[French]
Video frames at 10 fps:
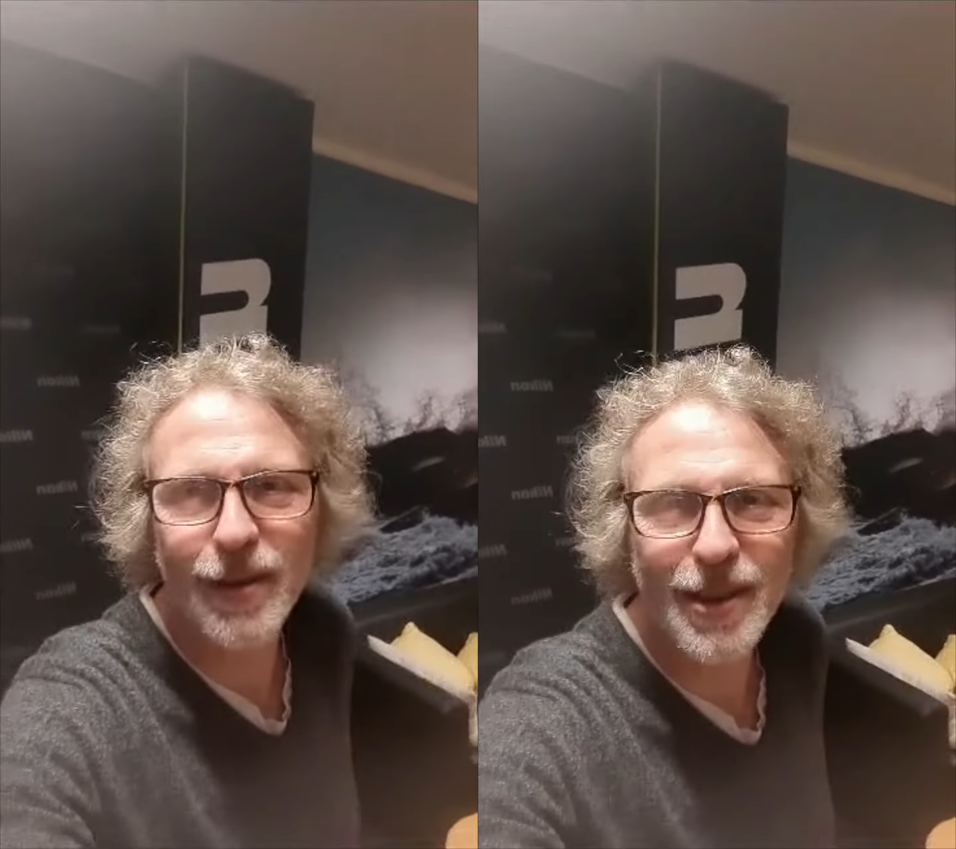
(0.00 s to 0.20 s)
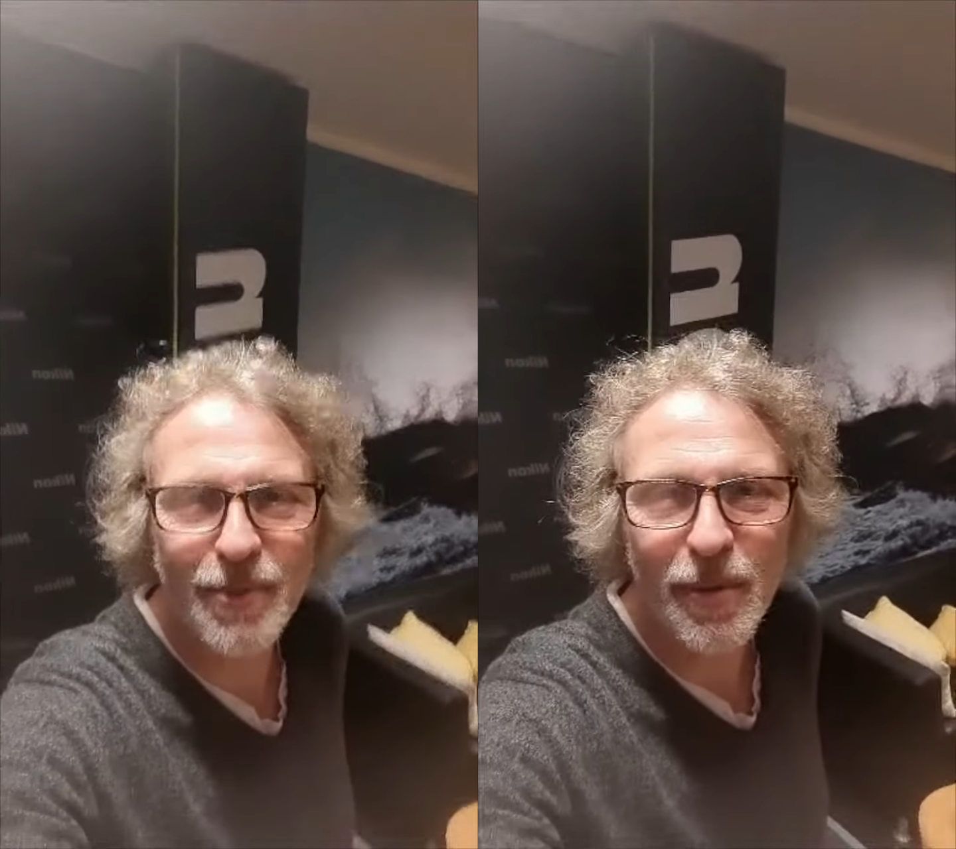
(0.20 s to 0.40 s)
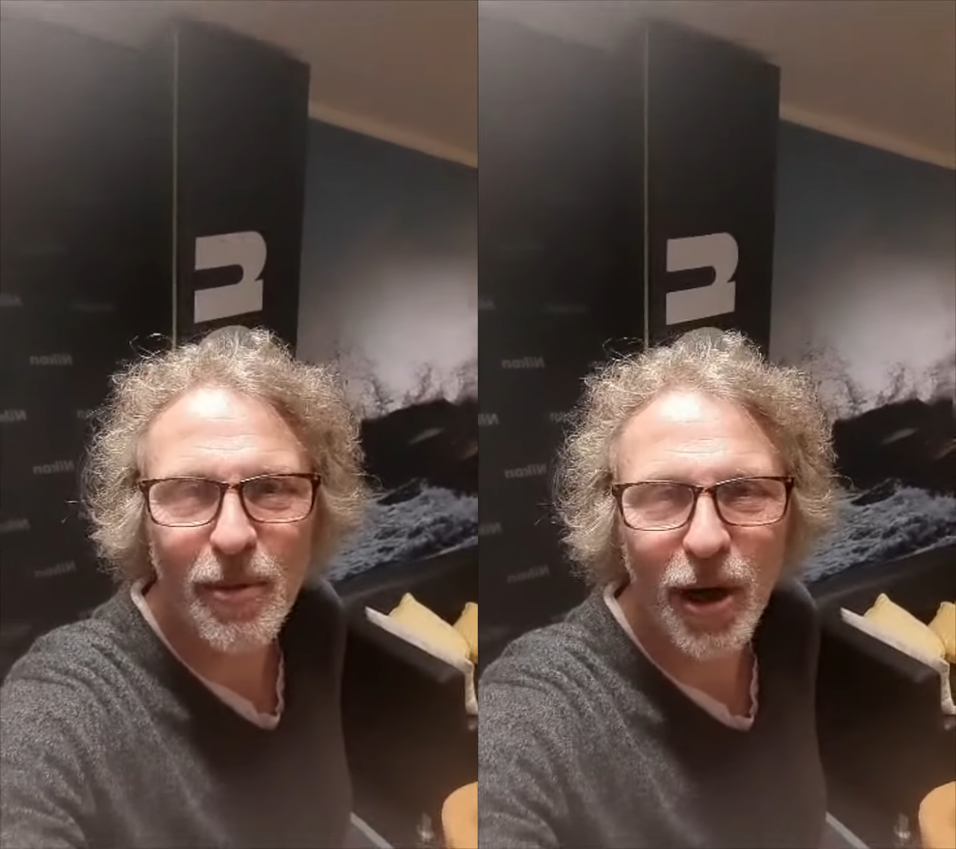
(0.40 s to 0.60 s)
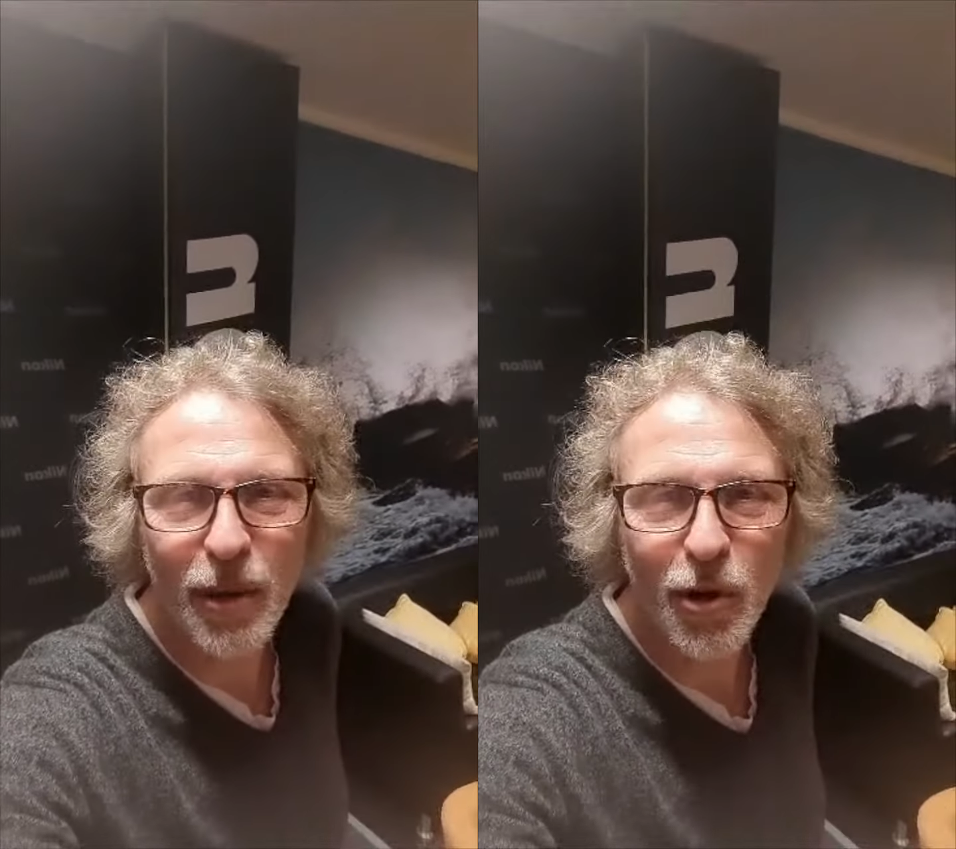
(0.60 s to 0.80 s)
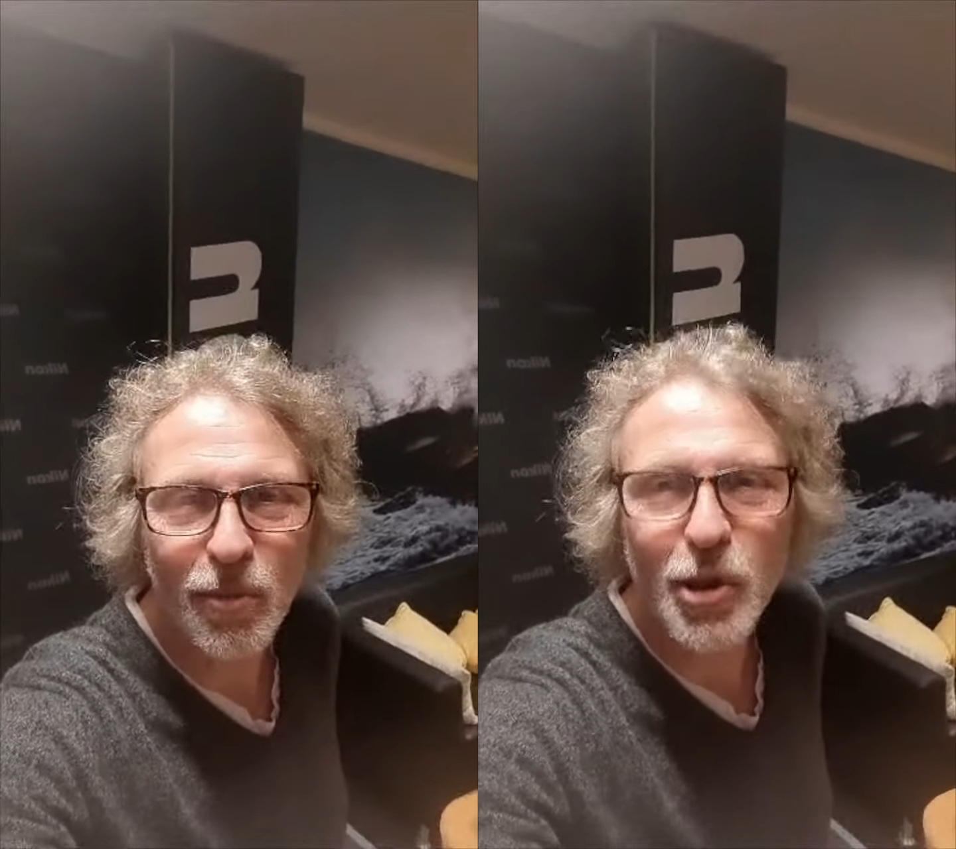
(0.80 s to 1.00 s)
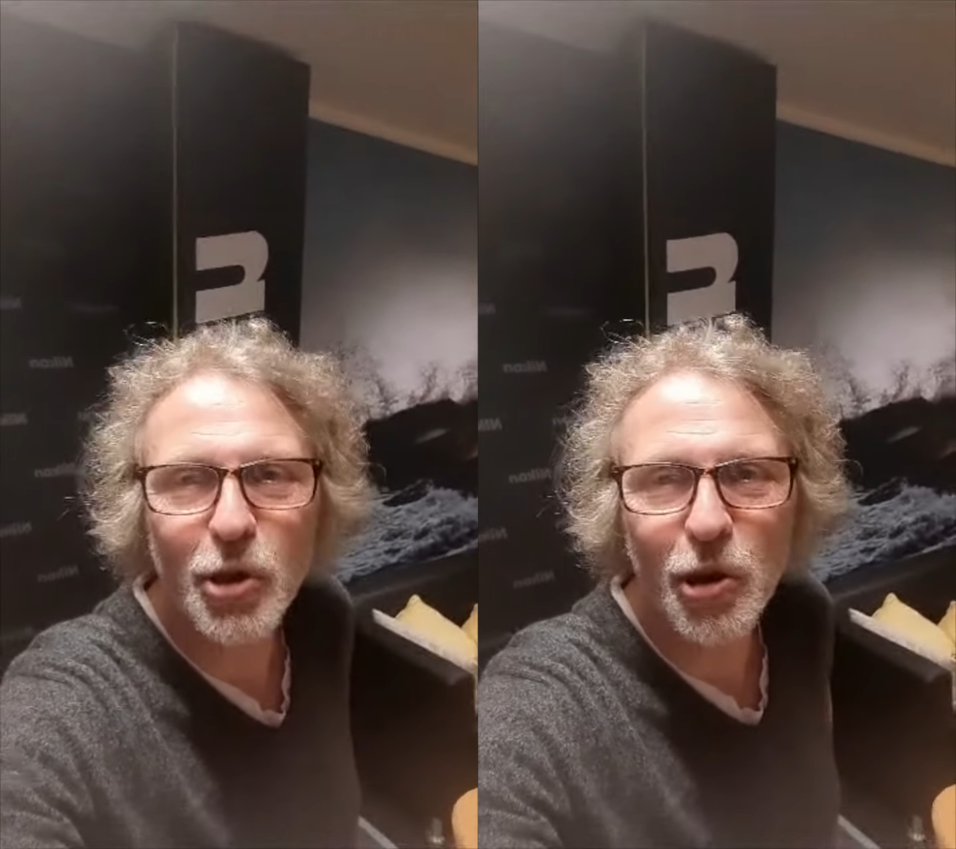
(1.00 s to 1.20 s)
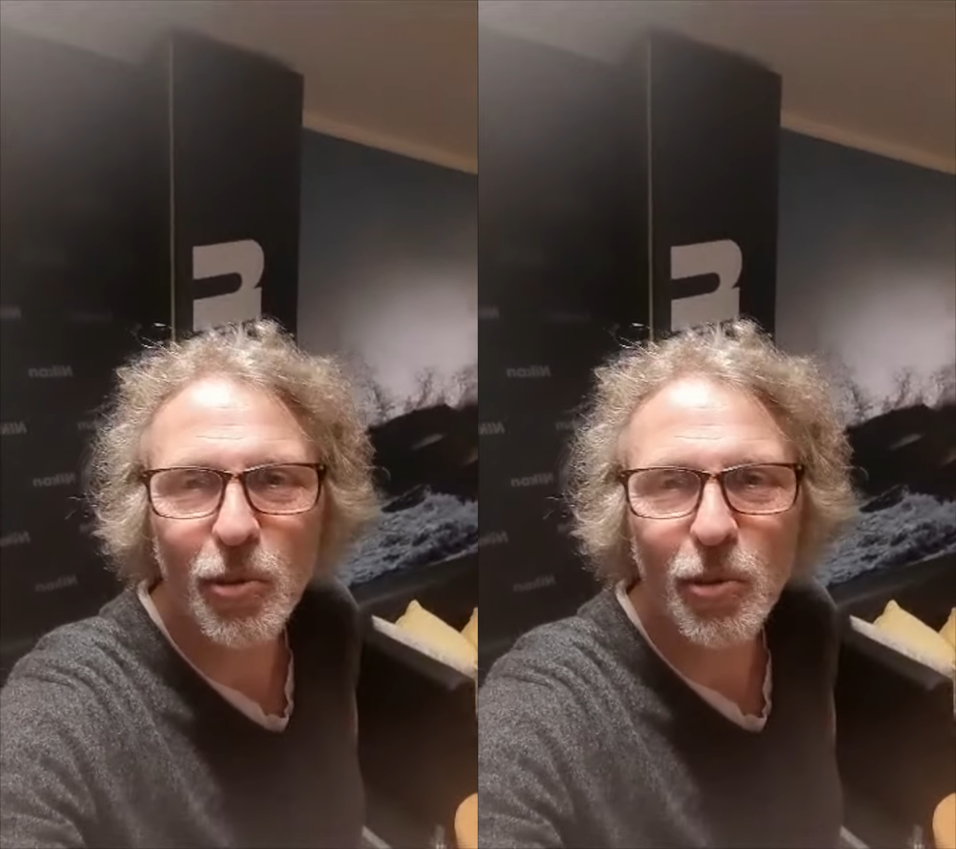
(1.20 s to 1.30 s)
si ma mémoire est bonne, parce que je